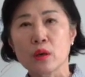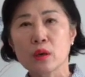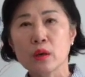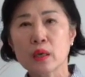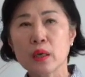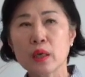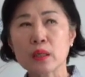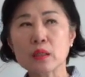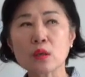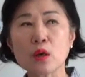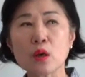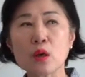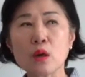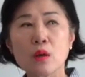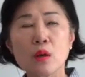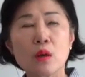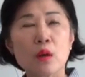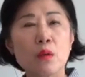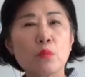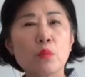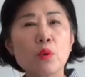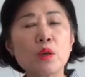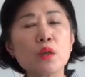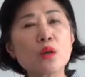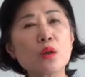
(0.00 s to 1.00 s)
그래서
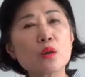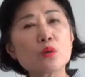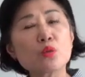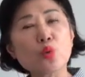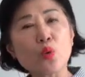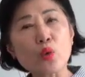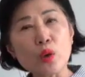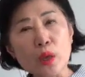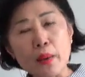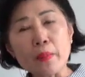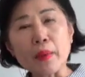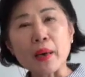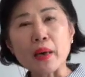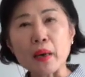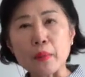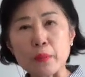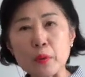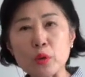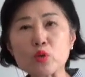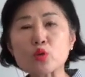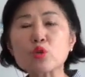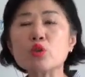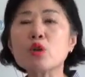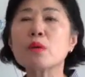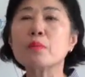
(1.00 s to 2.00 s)
뭐 이걸 좋게
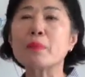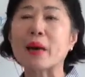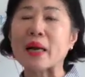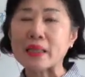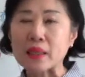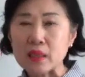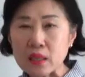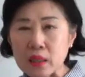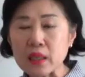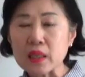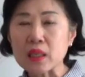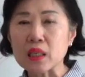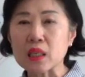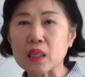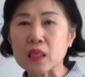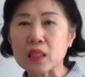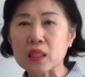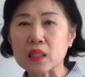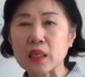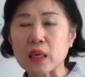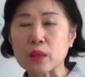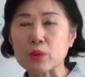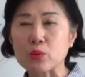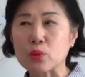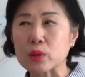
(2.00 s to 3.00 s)
말하면 술 맛들이기
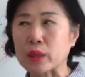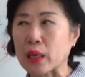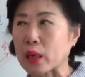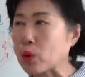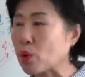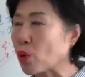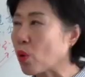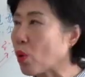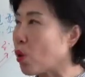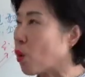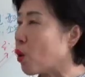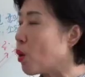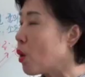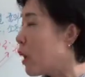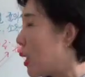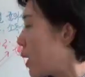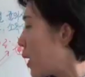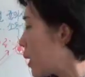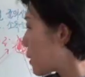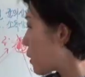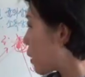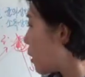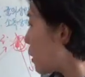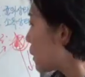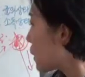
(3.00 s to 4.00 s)
시간도 되고
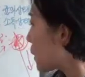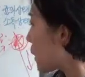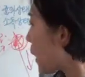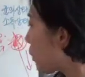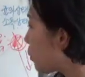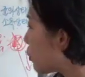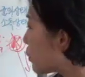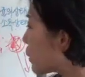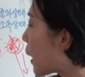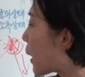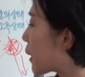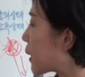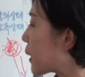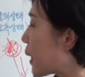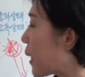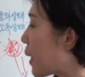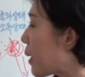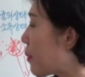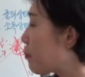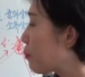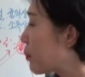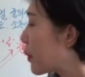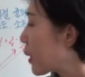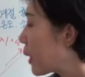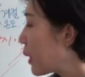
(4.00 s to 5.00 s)
그래서
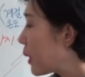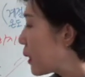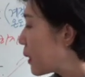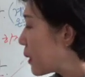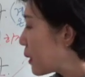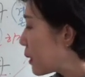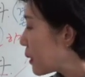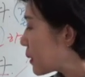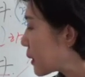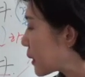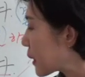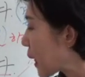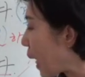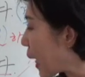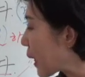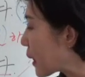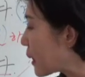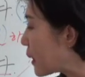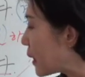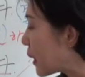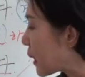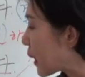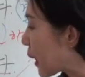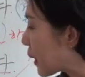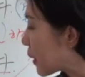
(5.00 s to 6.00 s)
차분하게
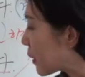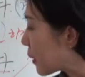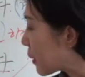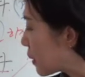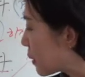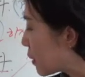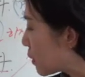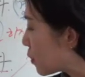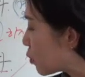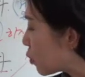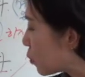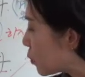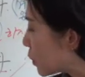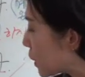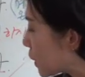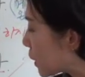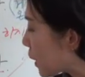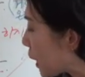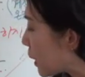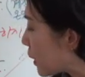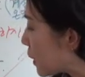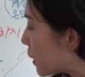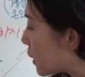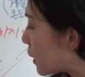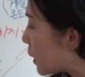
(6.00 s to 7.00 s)
장기간 좀
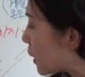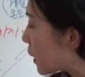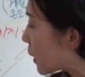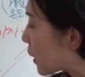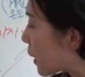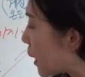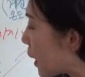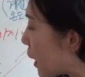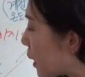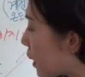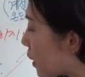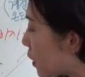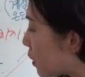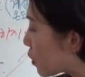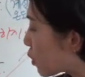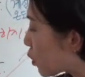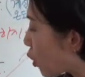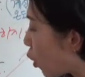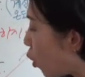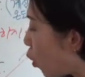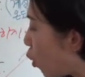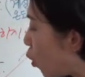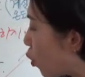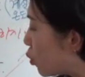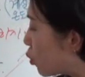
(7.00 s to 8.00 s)
시간이 있게
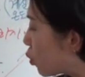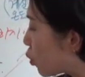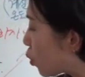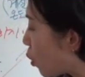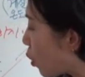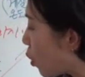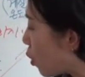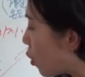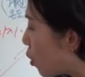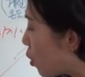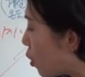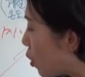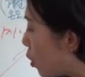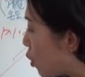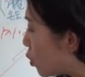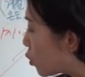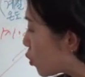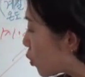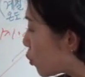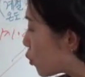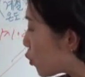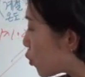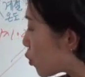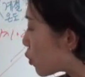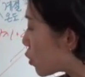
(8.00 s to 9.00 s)
저온으로
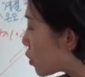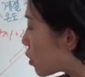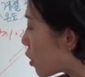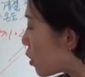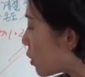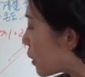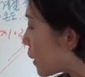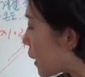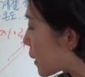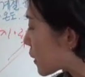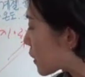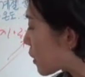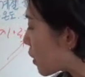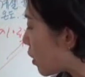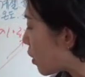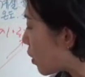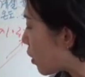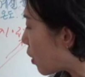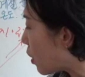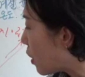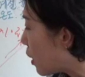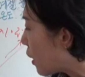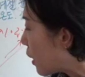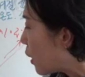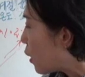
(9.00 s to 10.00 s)
좀 숙성을
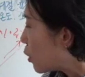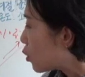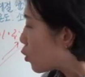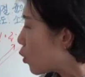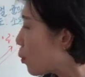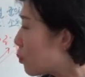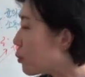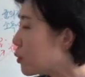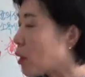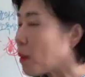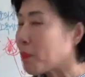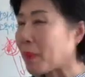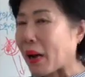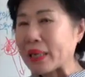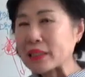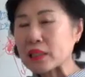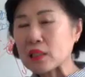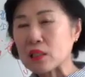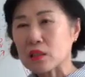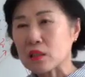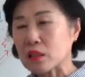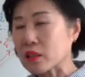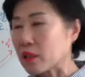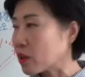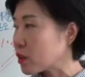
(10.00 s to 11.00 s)
해서 좀 더
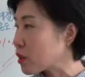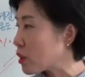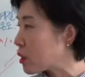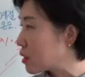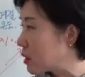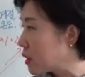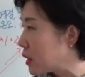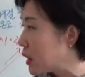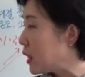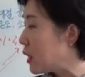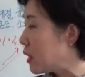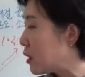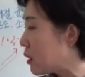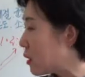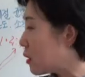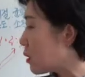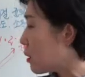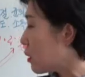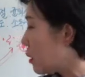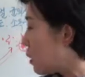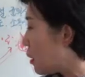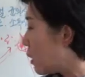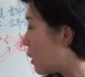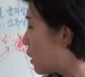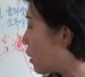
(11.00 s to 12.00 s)
맛을 들여,
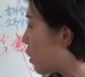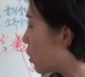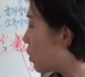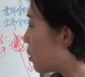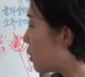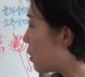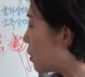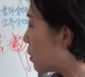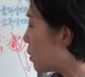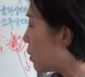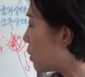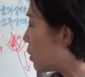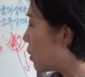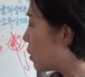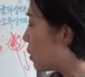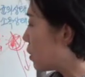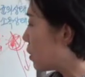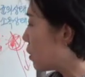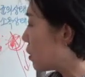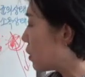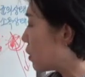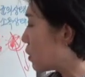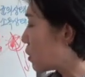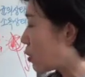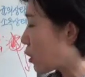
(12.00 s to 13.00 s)
드리는
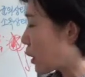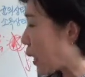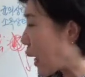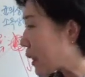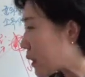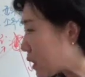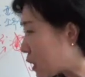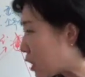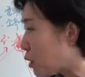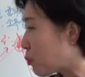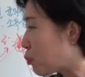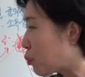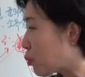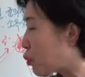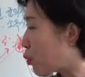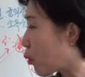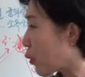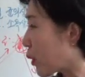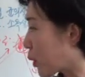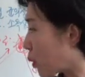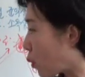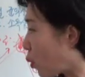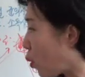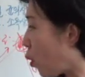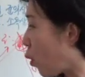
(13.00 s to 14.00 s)
이런 걸 하시는 분도
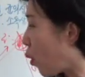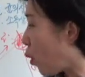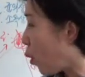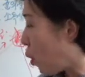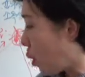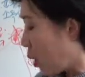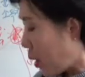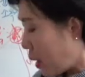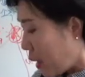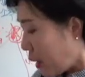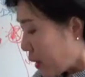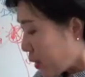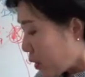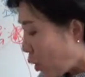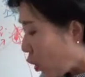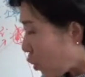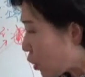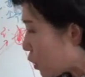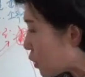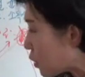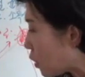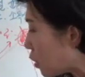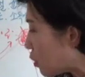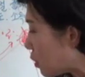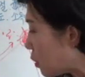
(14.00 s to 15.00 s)
있고
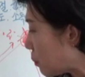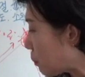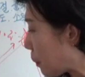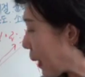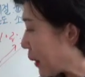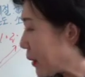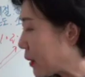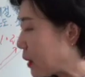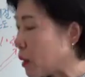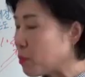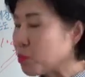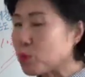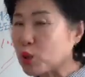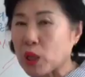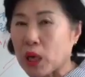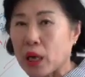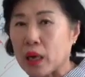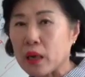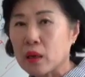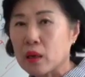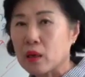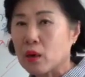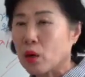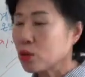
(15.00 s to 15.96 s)
여기서는 반대입니다.